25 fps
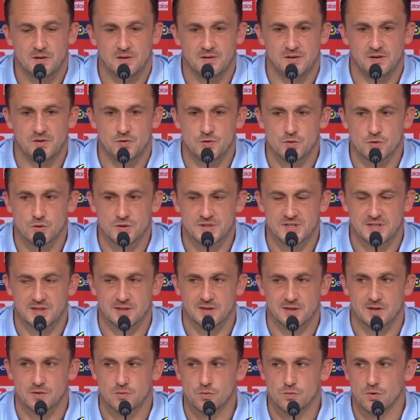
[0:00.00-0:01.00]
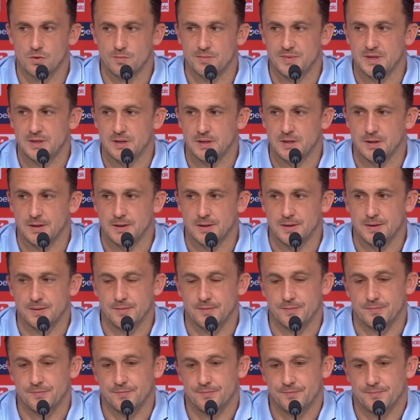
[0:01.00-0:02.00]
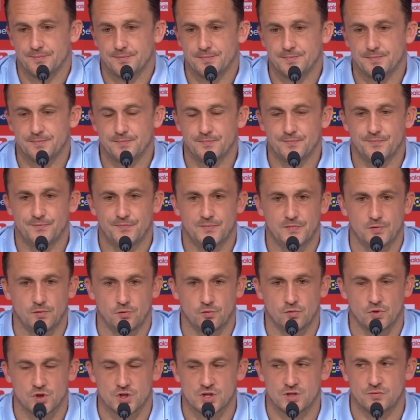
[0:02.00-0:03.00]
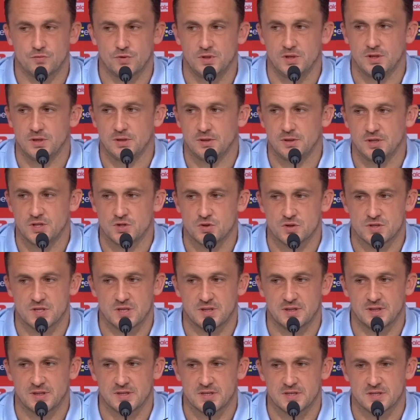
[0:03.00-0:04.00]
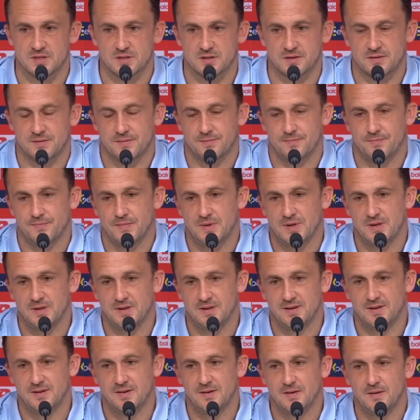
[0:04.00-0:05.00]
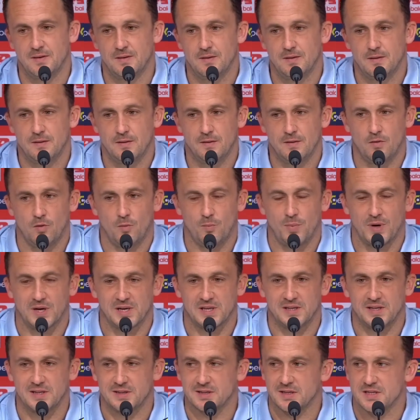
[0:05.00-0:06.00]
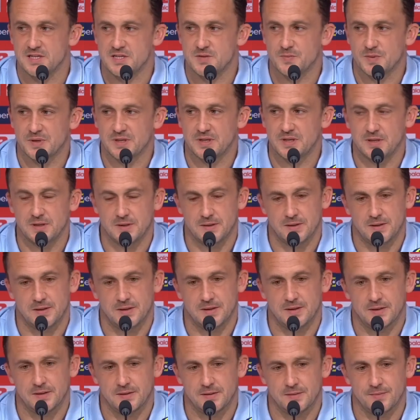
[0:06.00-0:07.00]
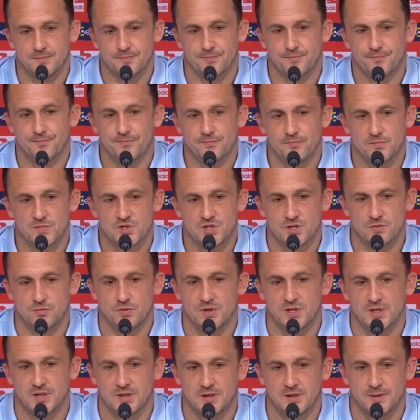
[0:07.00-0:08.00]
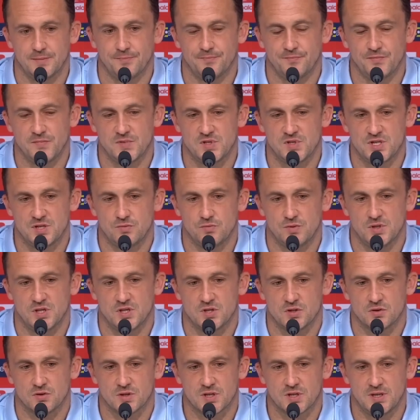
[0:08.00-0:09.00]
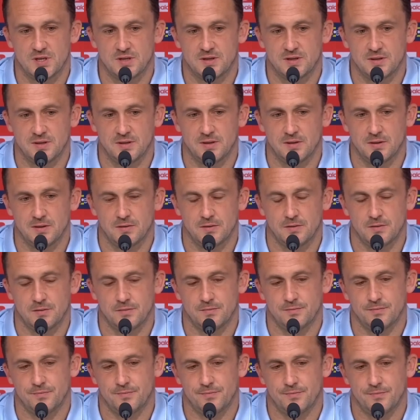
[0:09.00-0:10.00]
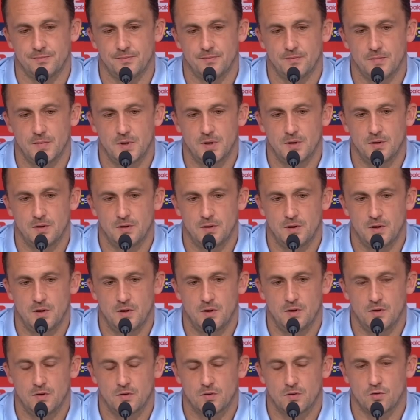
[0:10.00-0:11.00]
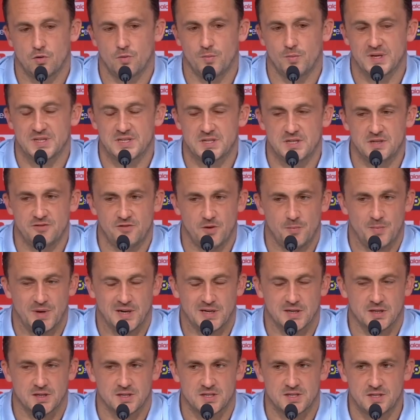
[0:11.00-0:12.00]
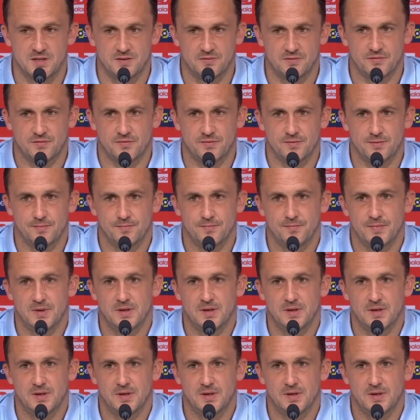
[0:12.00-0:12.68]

18 jours, c'est très court, mais euh, ce soir, j'ai vu des, choses intéressantes. On parlait d'état d'esprit et j'ai vu, des, vu des gens qui étaient combatifs et pas craintifs,